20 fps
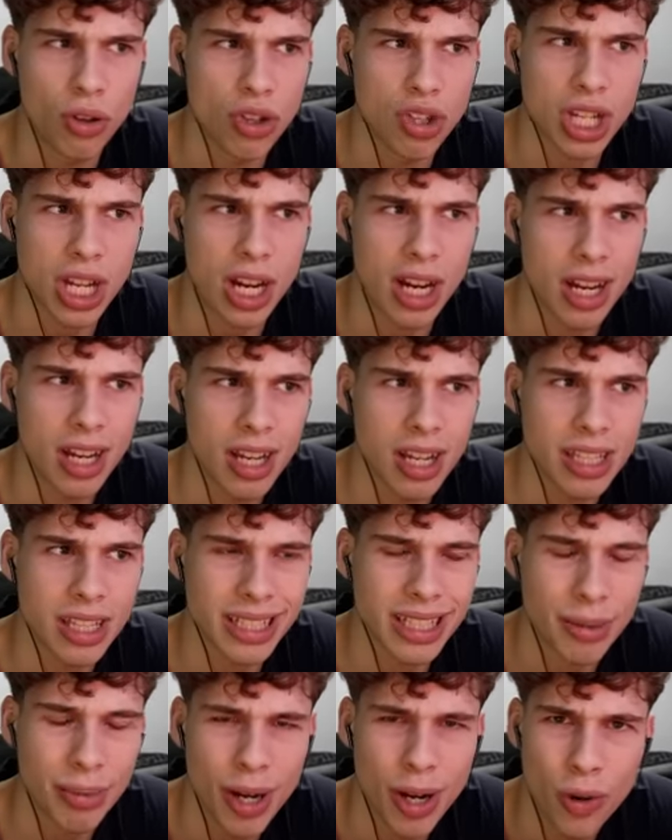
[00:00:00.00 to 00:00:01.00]
O sea,
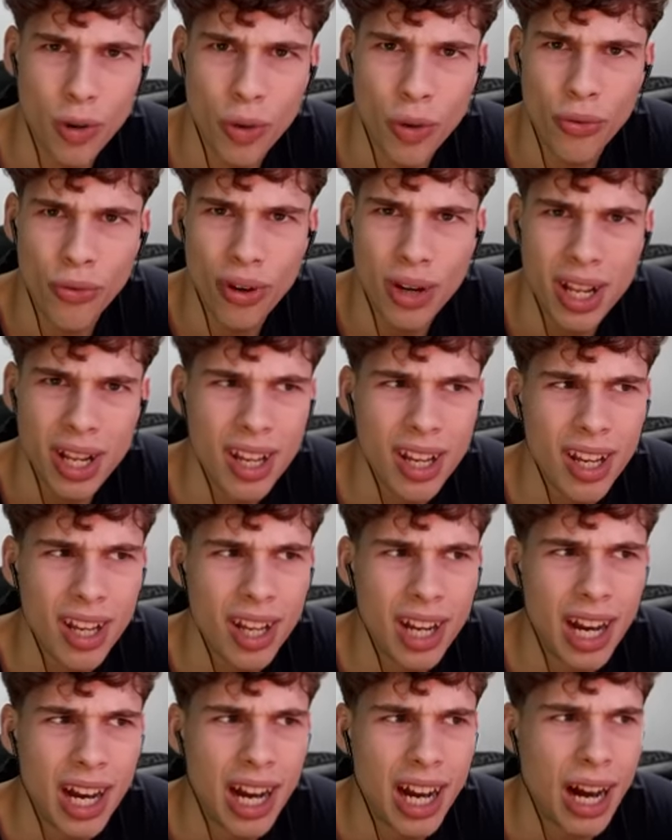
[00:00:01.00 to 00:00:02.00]
¿estaba el cofre?
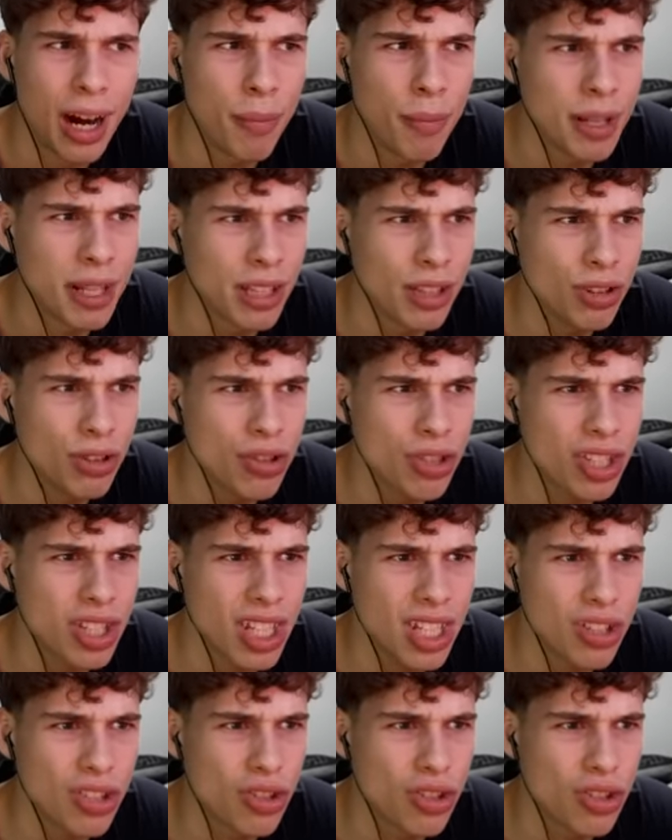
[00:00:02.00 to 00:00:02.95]
abriéndose.